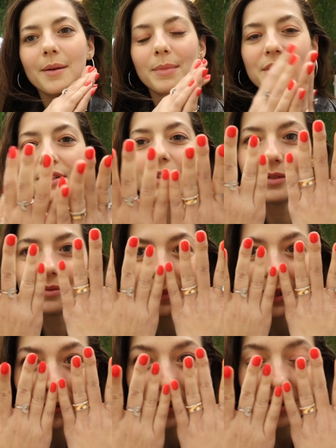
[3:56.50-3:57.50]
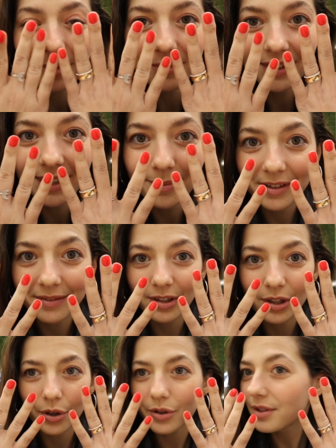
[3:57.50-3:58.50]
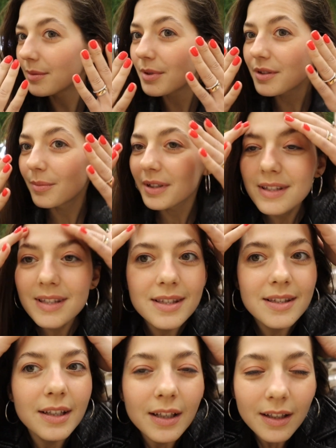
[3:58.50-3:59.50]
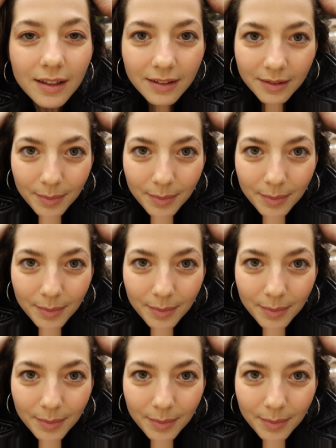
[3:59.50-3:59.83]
Mas ó, minha unha como que tá maravilhosa, minha sobrancelha.